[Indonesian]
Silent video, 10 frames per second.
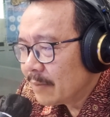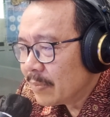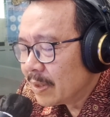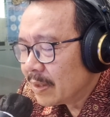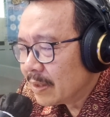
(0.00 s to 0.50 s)

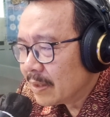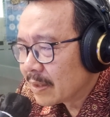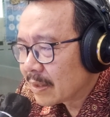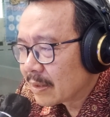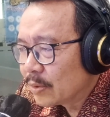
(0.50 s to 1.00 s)

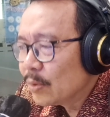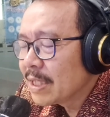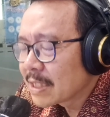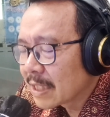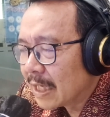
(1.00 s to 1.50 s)

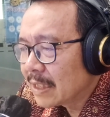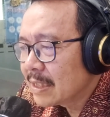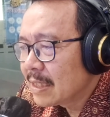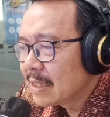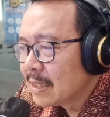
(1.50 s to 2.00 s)
bertuliskan
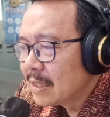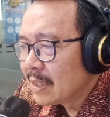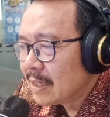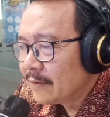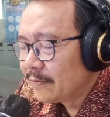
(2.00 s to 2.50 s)

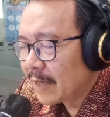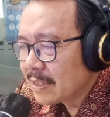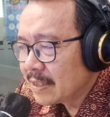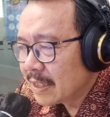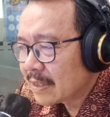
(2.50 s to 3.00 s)

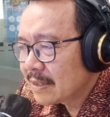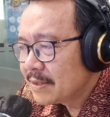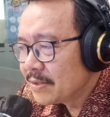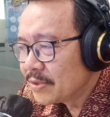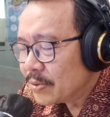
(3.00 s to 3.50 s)

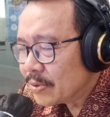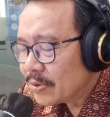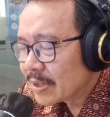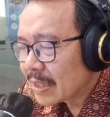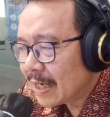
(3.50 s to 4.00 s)
fajar,
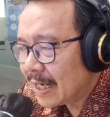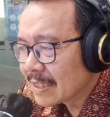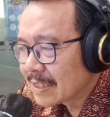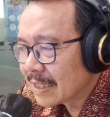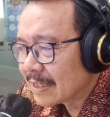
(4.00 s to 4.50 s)
zuhur,
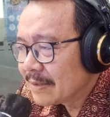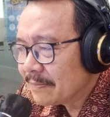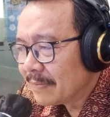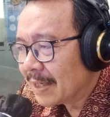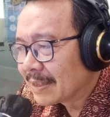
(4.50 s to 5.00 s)

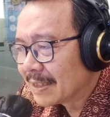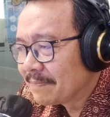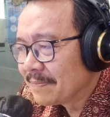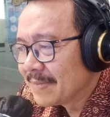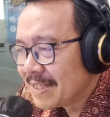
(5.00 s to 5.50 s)
asar,
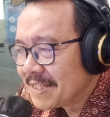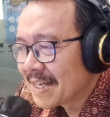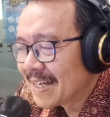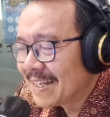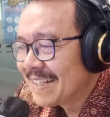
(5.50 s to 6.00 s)
maghrib,
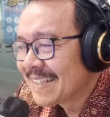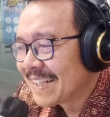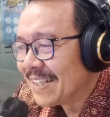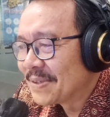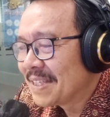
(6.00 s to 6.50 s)
isya.
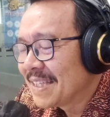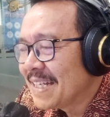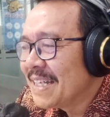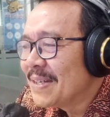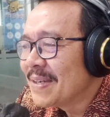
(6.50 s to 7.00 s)
Kalau
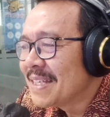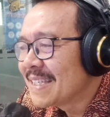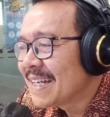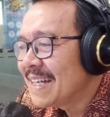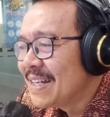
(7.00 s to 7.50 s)
kita di
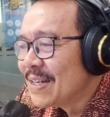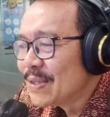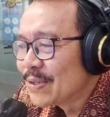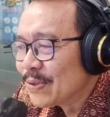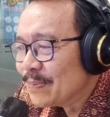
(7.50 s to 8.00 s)
Indonesia,
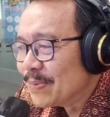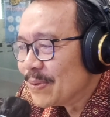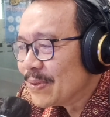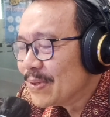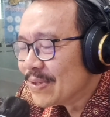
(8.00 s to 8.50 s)

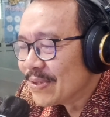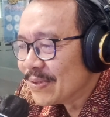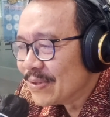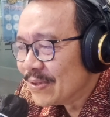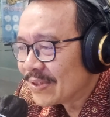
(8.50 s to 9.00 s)
subuh,
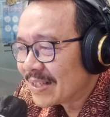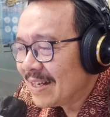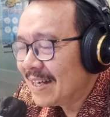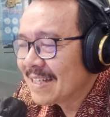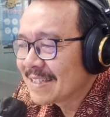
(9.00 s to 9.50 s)

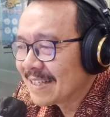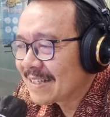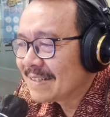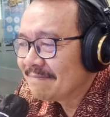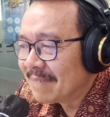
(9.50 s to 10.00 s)
zuhur,
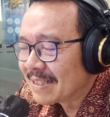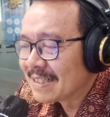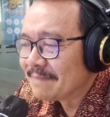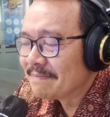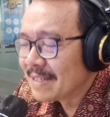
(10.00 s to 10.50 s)
asar,
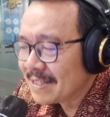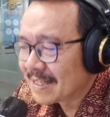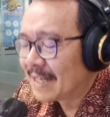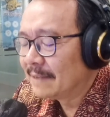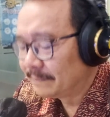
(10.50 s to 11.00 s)
maghrib,
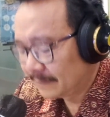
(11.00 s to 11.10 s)
isya.